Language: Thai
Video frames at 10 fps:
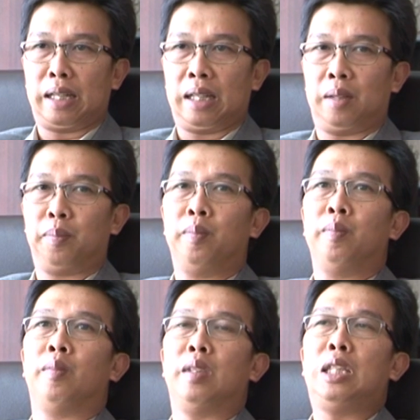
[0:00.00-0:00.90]
นะฮะ
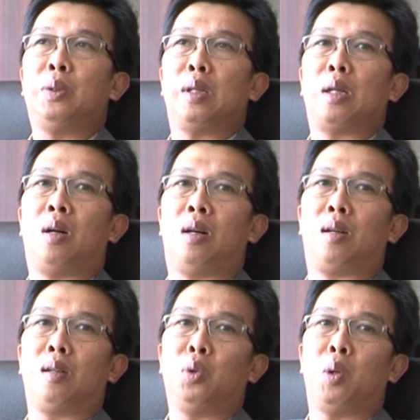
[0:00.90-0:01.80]
ในส่วนขอ
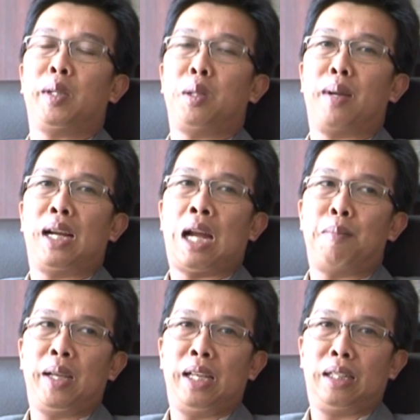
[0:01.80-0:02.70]
งตัวประติมากร
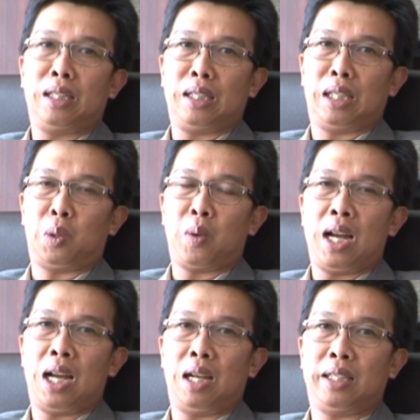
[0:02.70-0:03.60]
รมเองถ้าจะเห็น
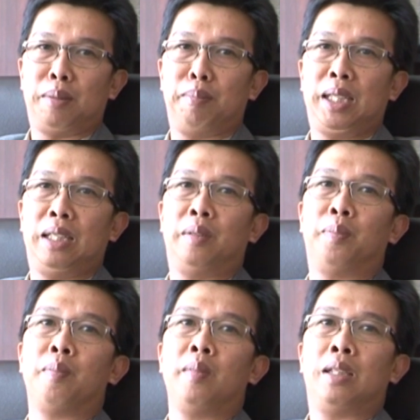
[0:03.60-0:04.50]
ว่าจะมี
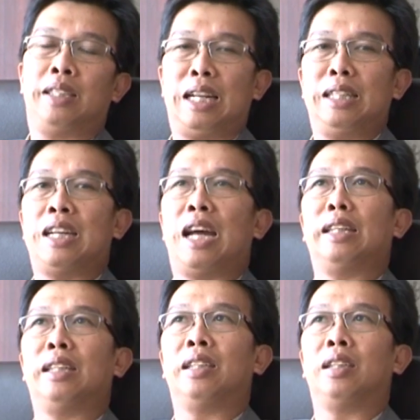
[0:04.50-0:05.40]
ชั้น
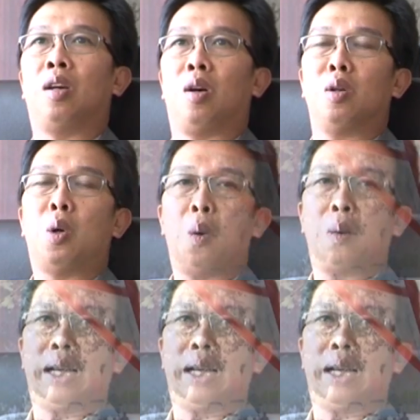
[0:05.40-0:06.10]
ของโครง